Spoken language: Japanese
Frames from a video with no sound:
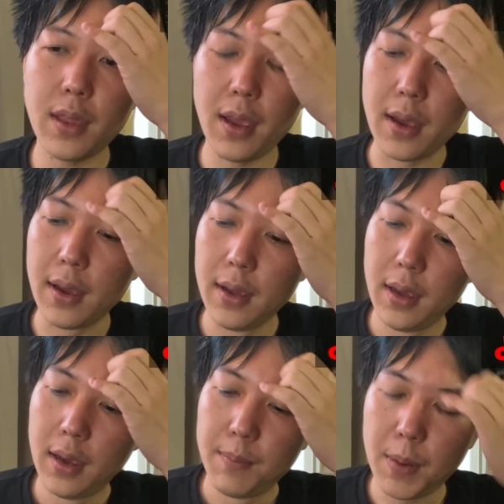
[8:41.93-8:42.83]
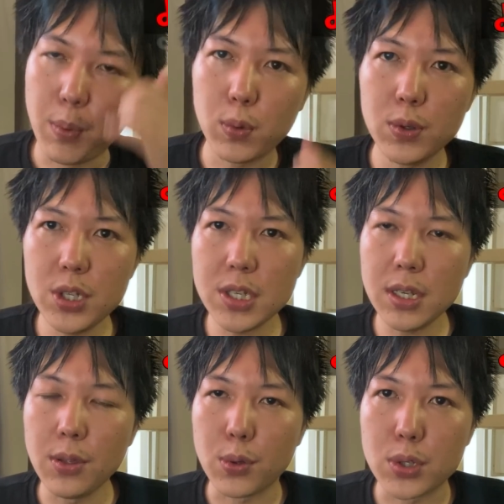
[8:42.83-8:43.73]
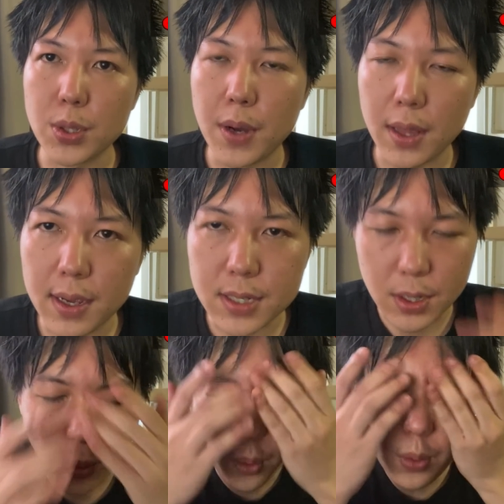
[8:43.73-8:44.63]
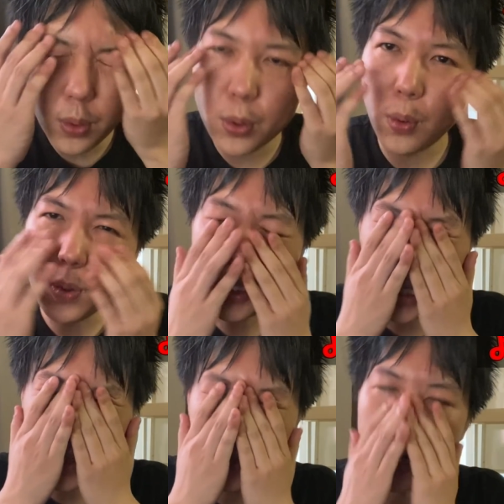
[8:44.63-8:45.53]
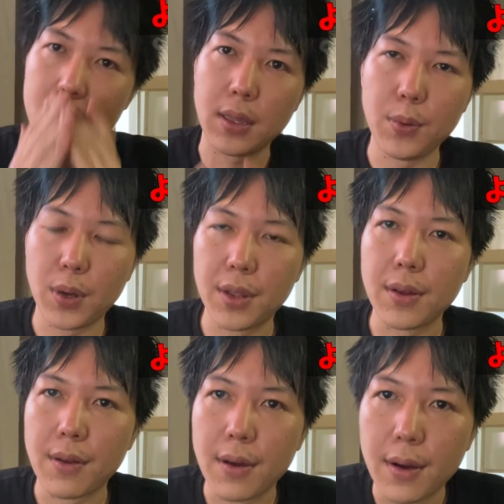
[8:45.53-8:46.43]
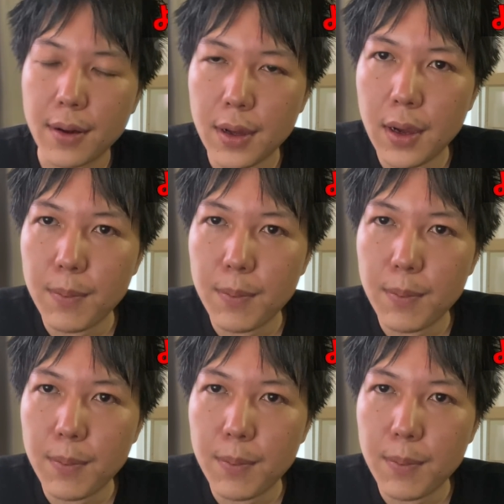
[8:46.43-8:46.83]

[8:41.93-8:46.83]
で、まあ、僕自身としてはね、じゃあ今後どうしていくかって言われたら、